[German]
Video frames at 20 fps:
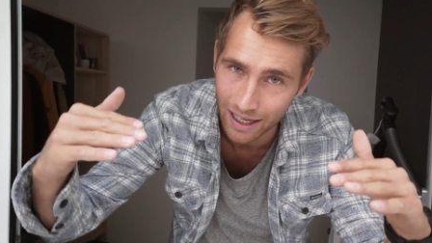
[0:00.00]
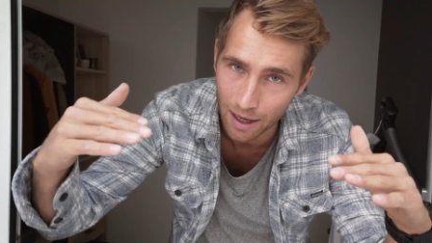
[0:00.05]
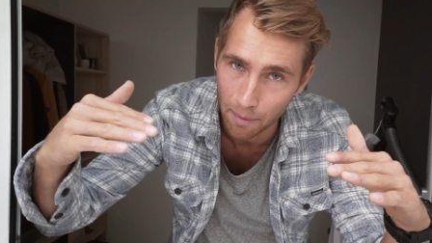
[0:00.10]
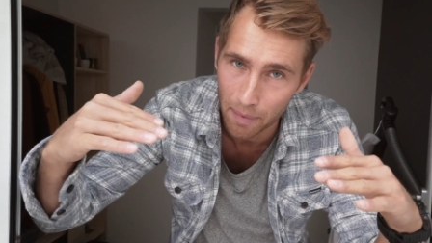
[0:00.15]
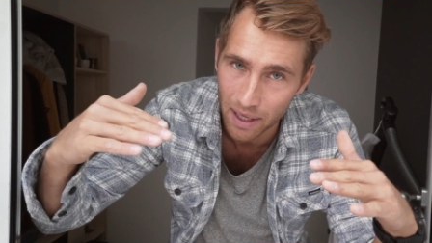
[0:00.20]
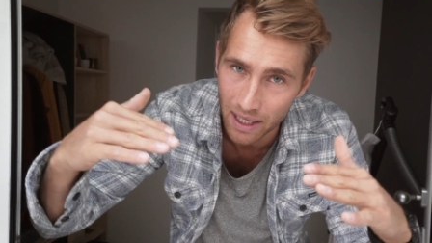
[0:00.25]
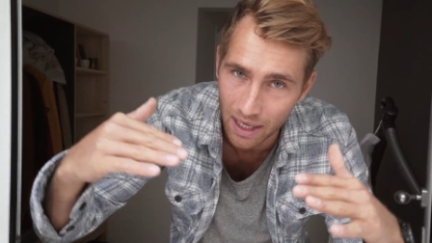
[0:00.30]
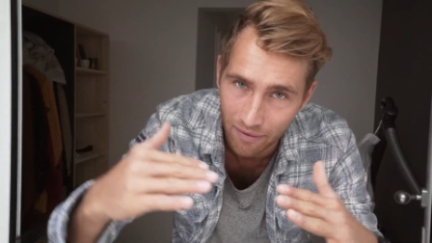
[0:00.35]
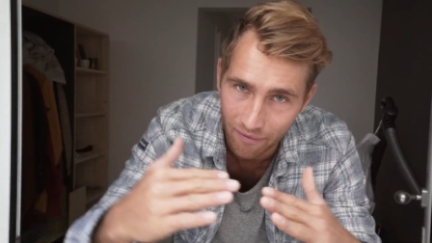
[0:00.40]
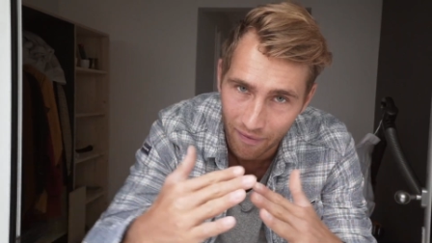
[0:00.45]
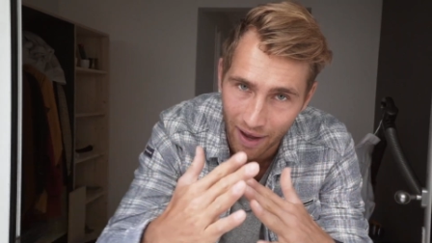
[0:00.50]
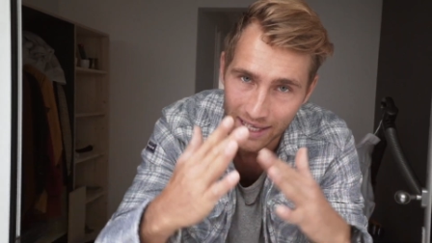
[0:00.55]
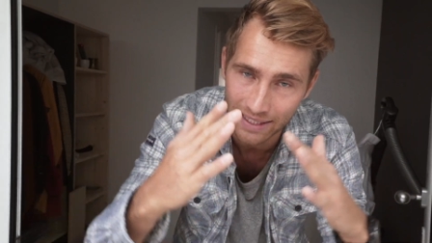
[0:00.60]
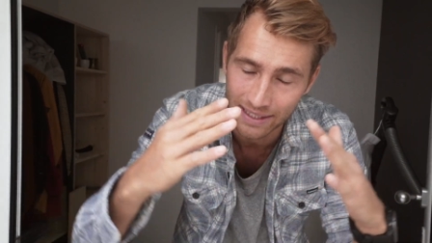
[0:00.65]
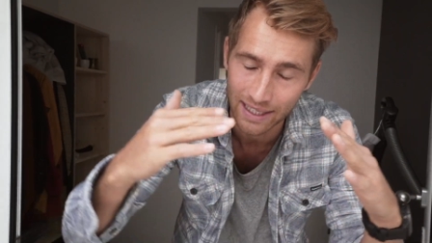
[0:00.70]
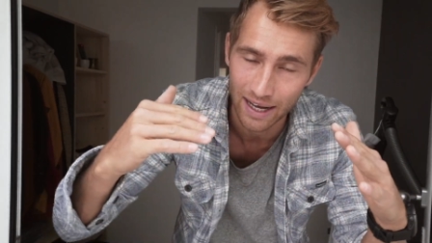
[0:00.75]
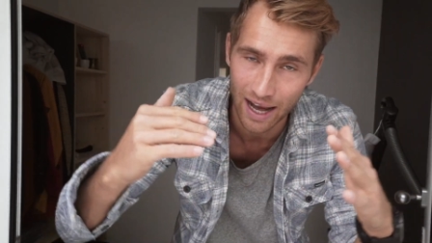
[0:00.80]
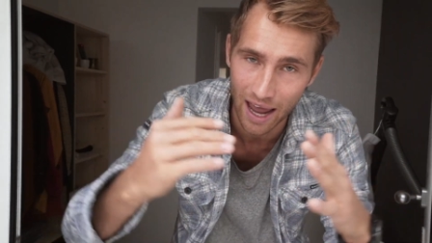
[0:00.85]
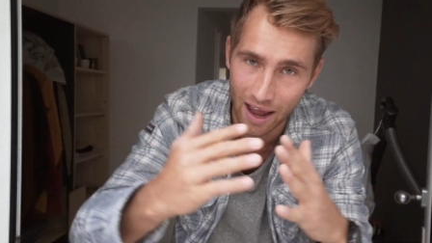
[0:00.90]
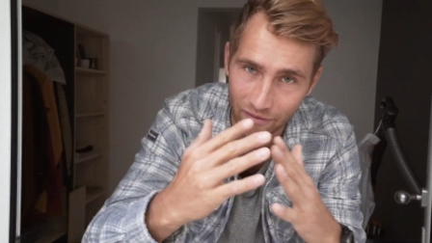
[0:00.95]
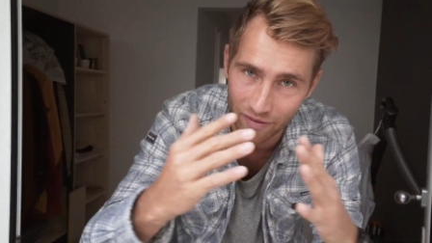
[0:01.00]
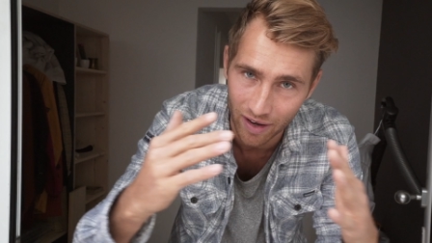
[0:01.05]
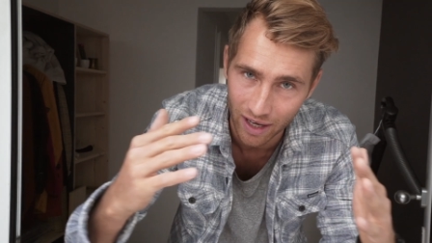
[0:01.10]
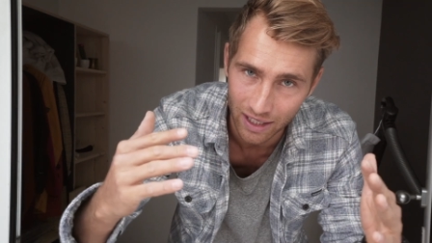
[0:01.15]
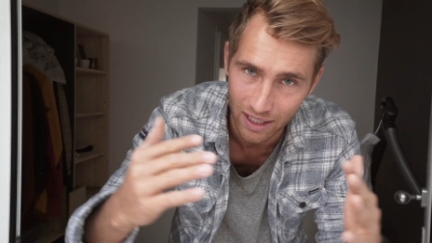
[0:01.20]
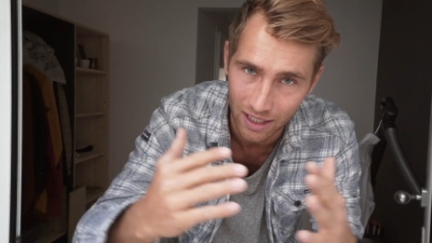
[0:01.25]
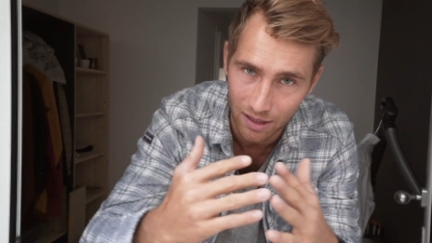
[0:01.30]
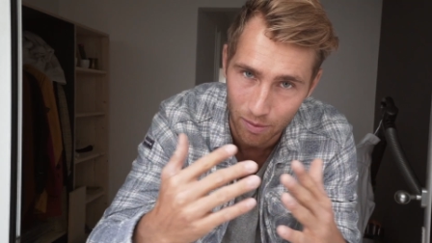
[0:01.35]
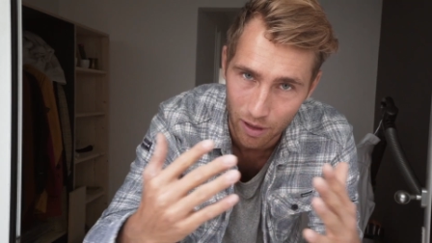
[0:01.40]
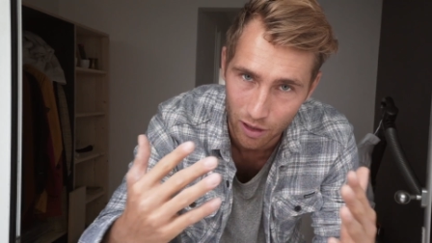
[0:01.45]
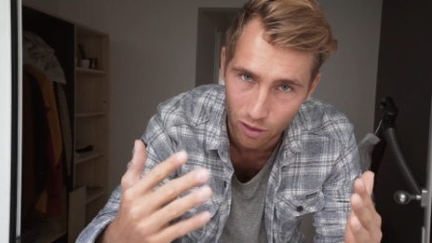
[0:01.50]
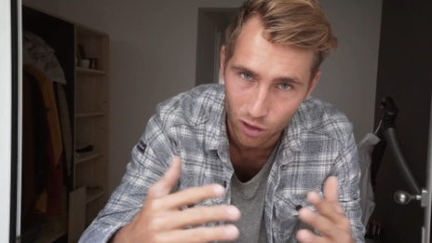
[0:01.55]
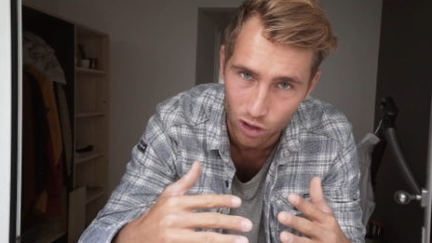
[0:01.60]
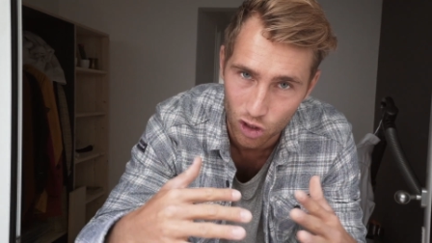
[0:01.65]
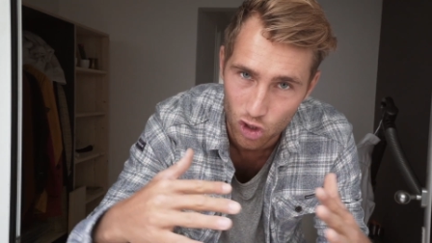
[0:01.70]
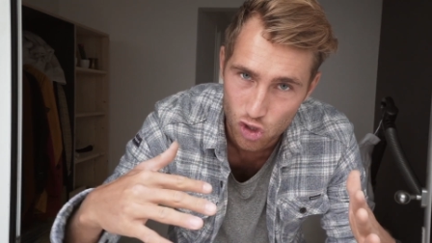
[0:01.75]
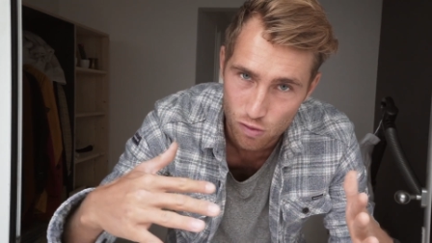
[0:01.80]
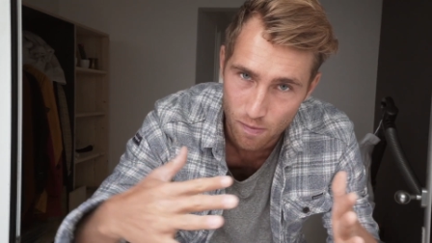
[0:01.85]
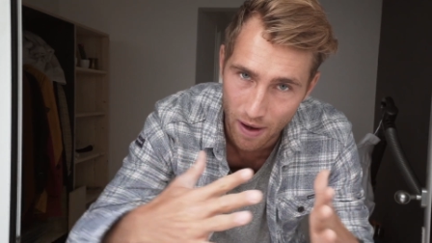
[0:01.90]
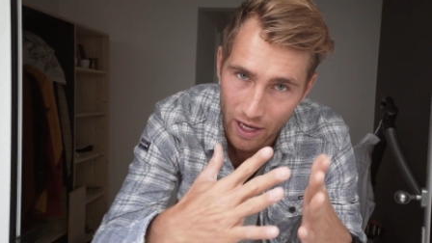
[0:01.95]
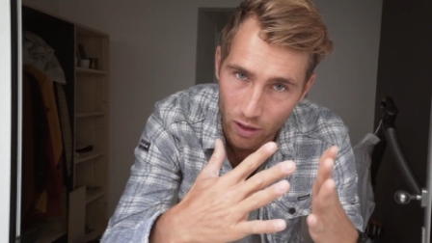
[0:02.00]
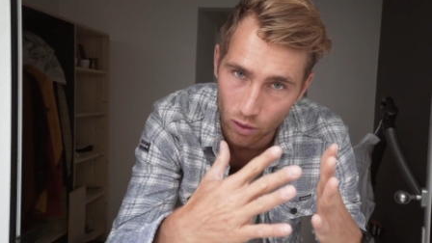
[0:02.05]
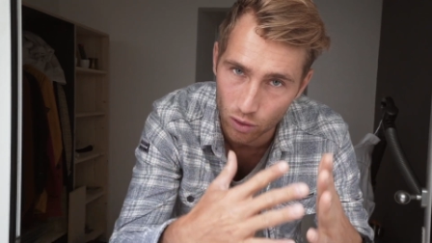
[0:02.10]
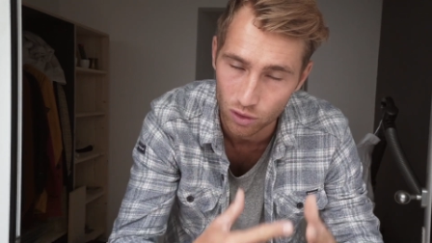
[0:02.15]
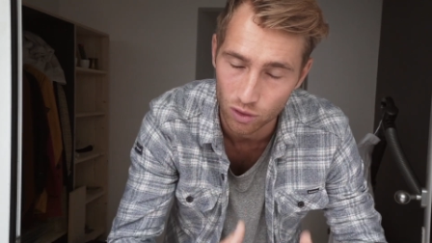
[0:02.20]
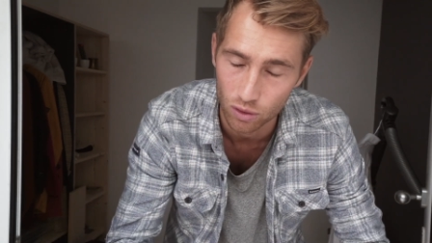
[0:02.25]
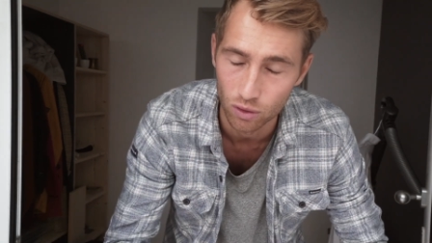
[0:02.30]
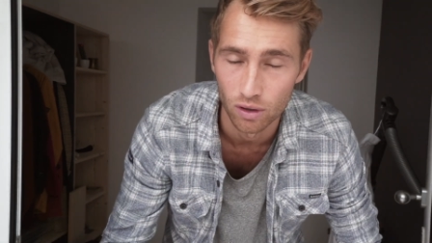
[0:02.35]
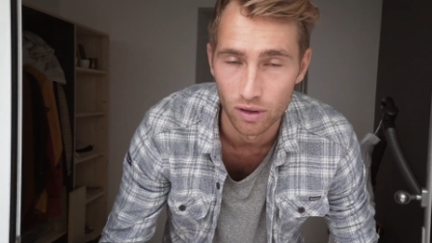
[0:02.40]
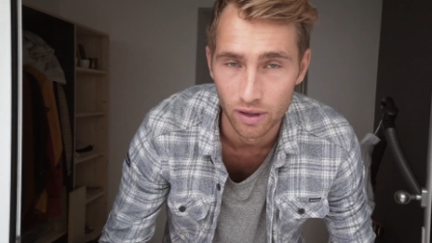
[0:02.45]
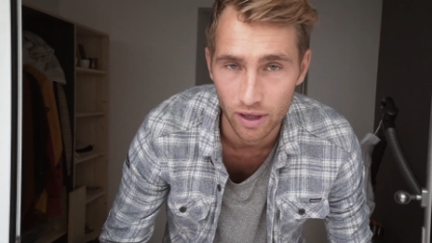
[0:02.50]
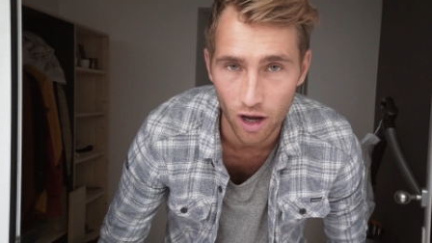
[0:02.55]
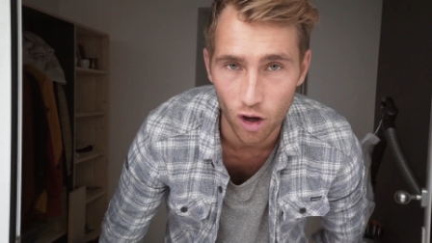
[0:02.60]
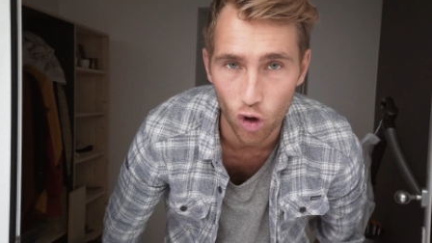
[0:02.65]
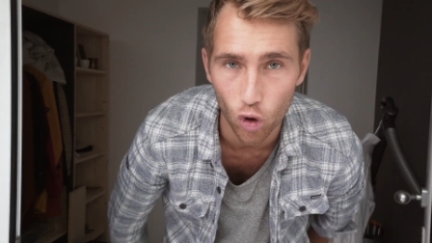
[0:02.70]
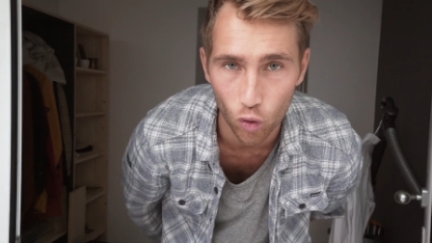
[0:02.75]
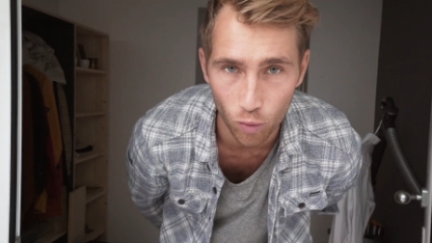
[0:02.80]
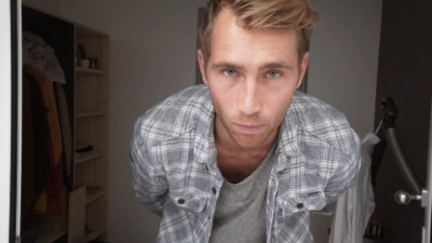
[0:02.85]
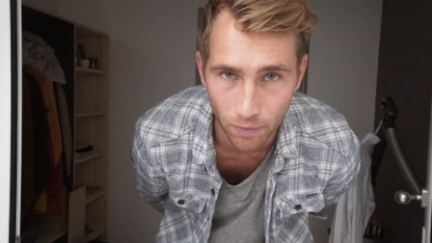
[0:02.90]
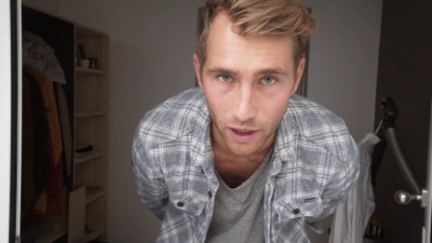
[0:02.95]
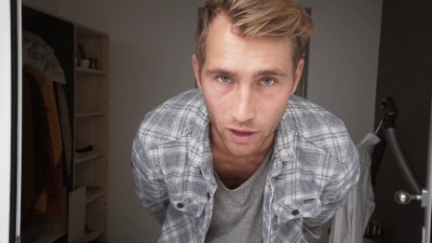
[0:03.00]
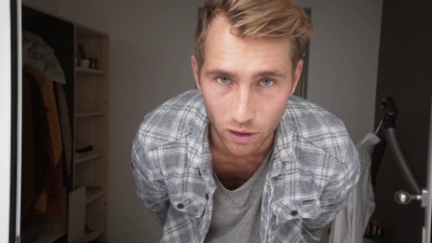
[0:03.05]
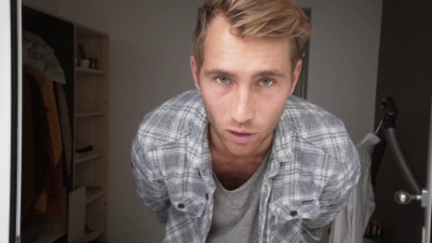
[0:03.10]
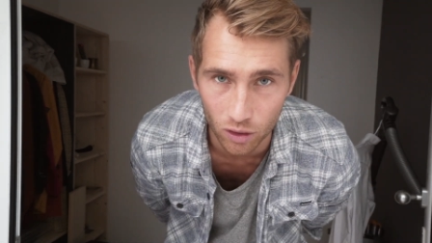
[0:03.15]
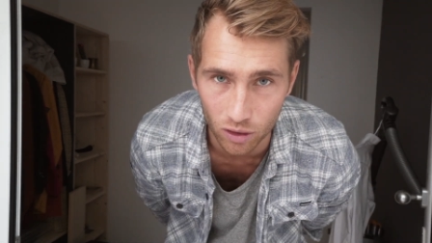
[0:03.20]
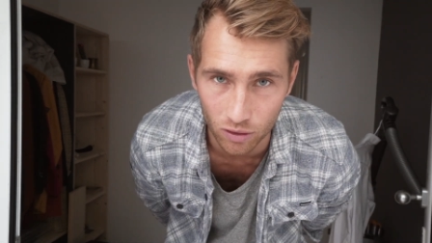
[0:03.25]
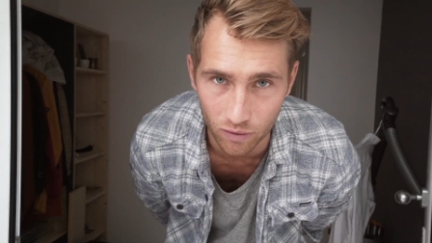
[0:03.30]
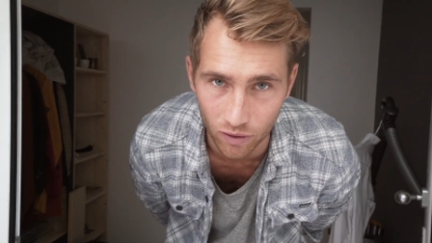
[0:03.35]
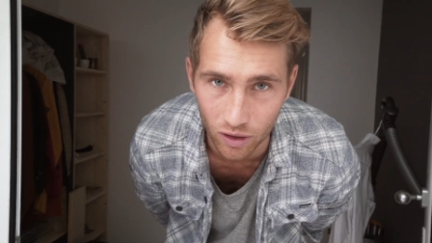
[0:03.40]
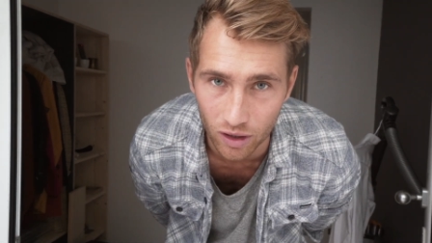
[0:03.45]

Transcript: in der Mitte, weil es halt einfach nicht mehr durch die Spannung so nach oben gedrückt